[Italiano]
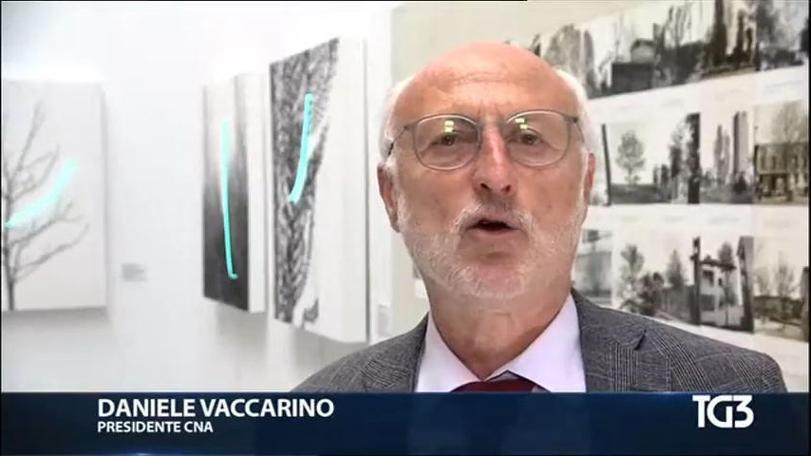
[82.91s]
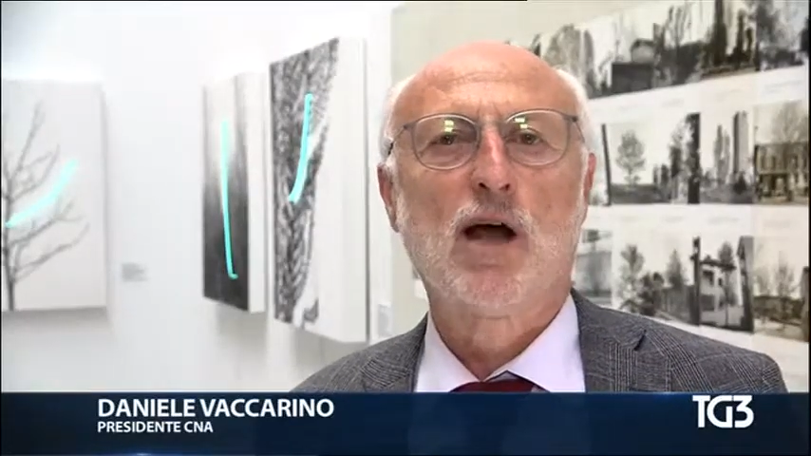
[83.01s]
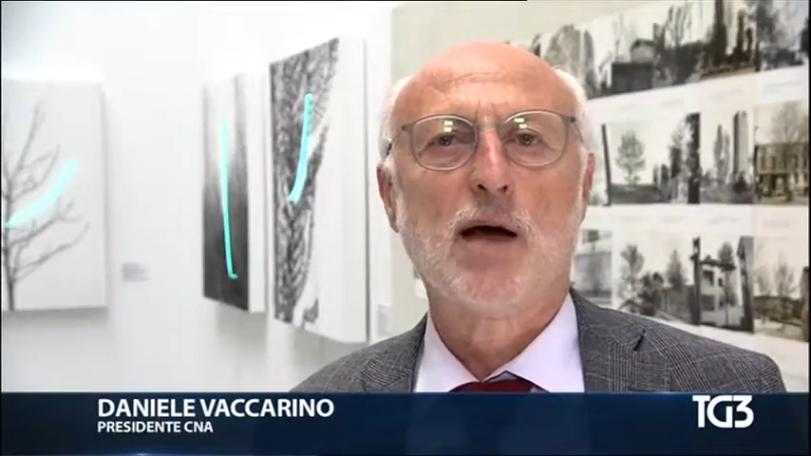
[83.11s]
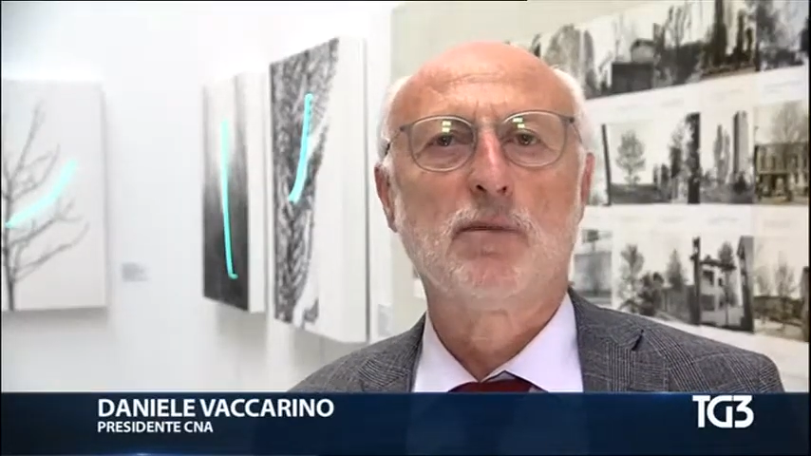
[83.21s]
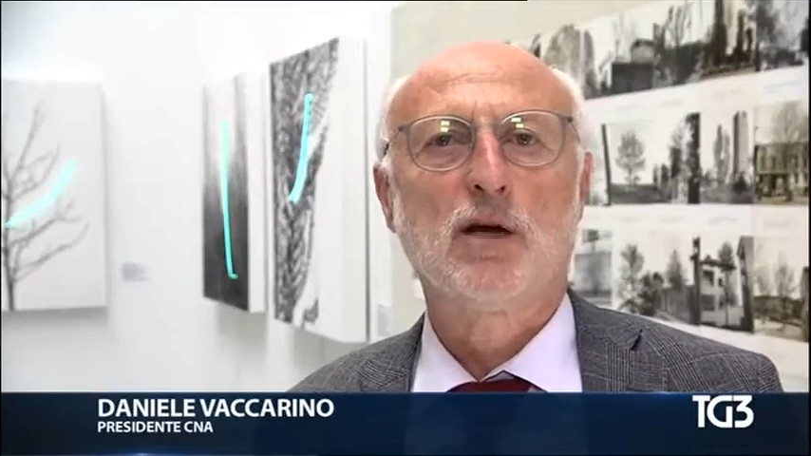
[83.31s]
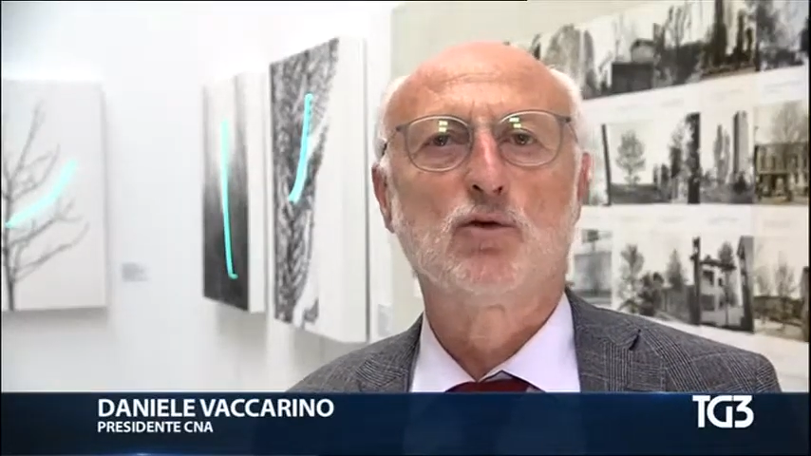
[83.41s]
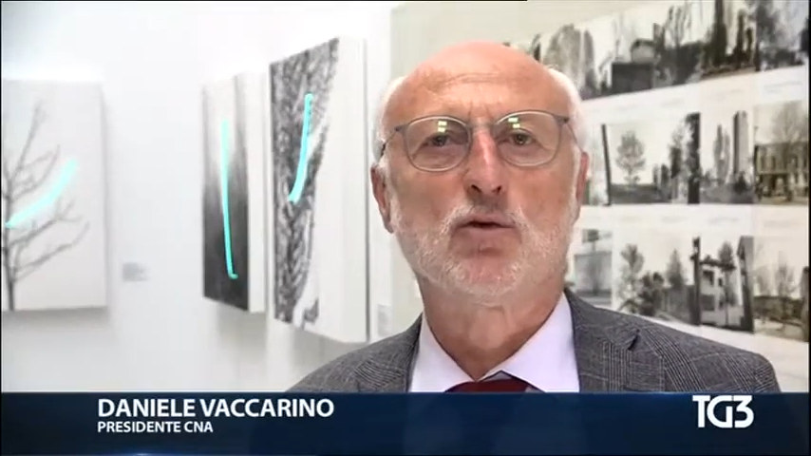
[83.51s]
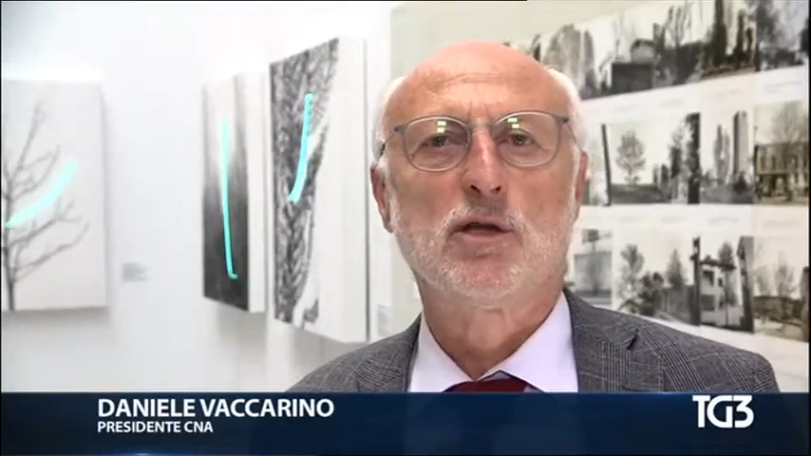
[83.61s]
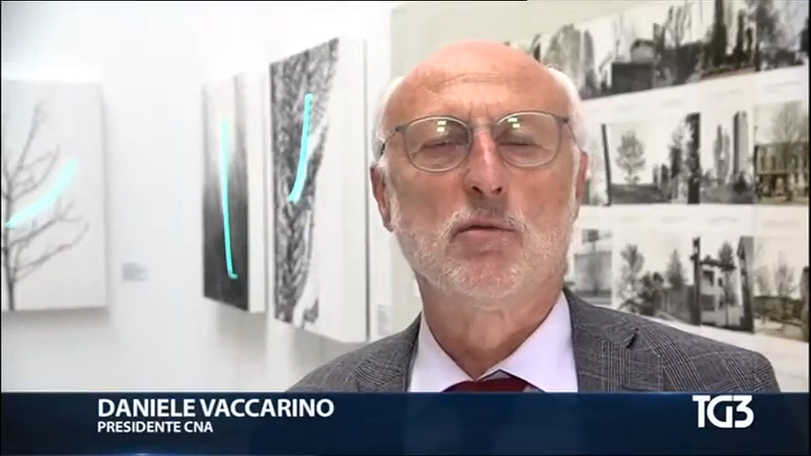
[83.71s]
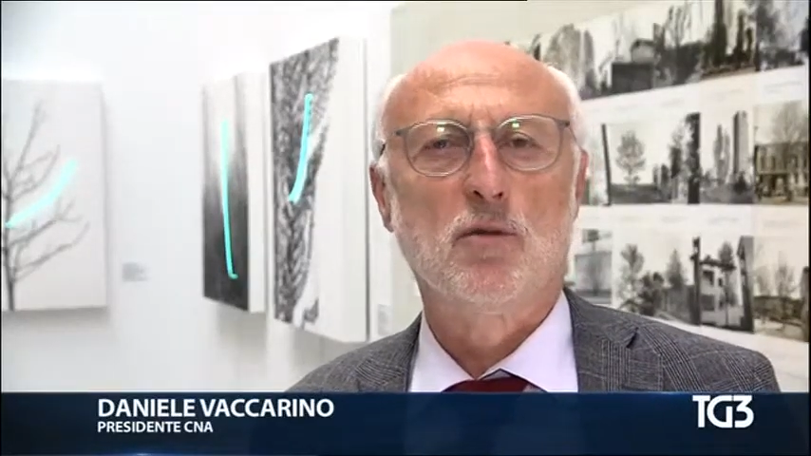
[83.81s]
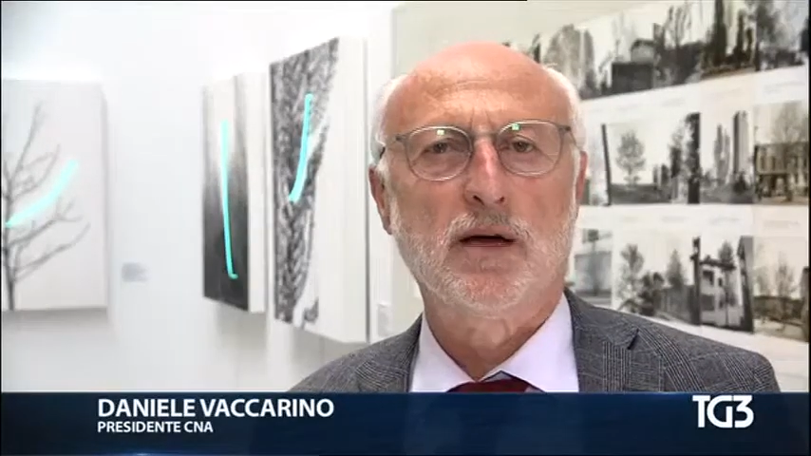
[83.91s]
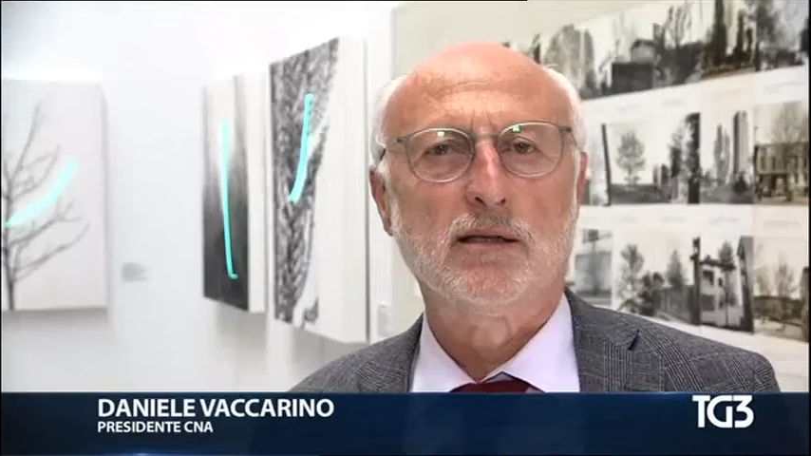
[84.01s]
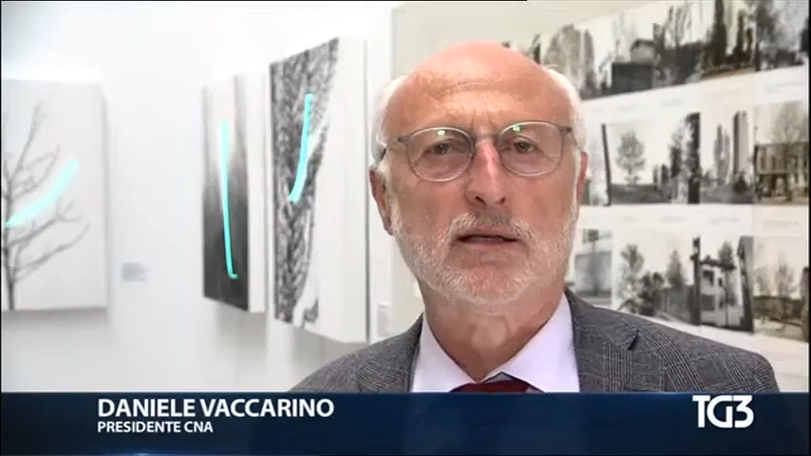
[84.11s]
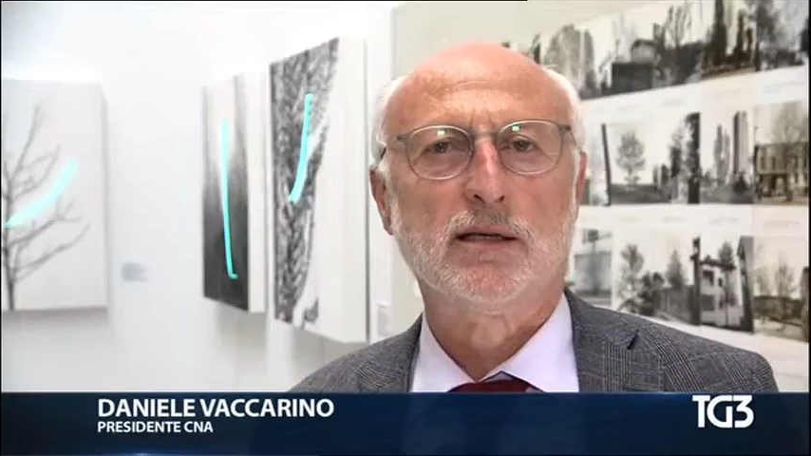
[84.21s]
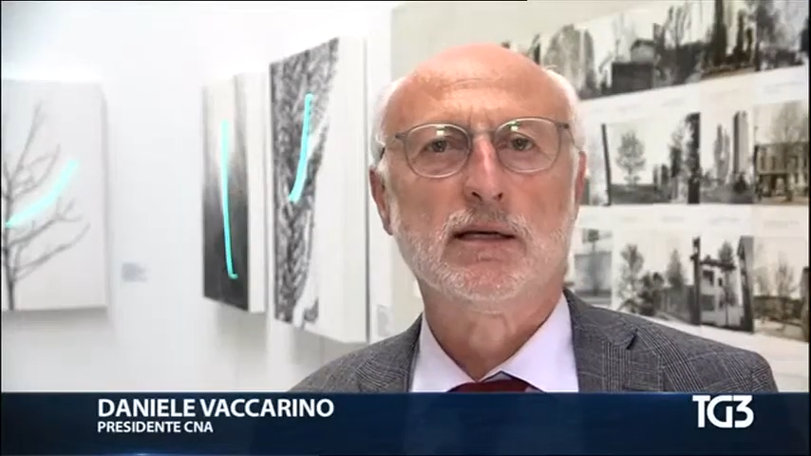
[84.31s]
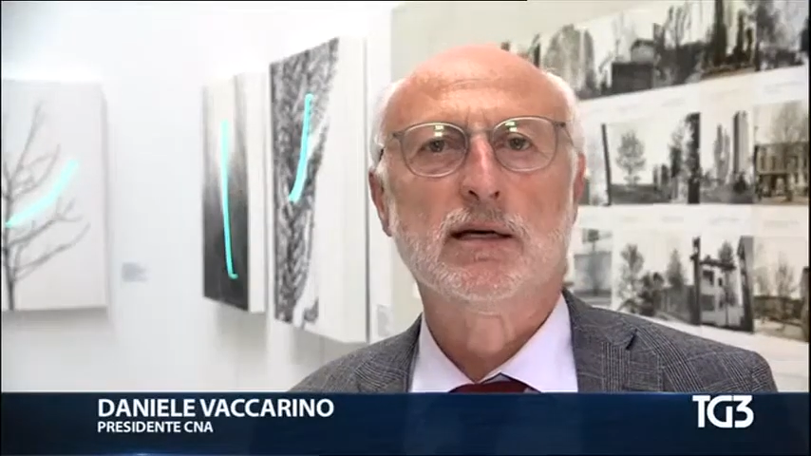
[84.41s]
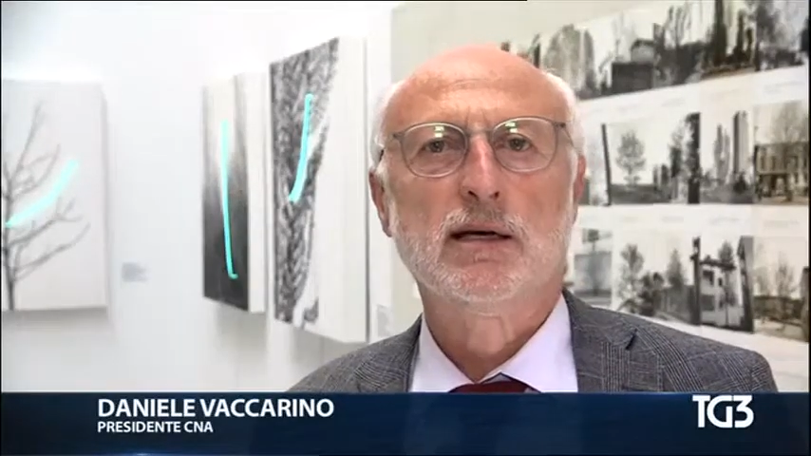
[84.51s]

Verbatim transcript: non cambiano tutti i momenti.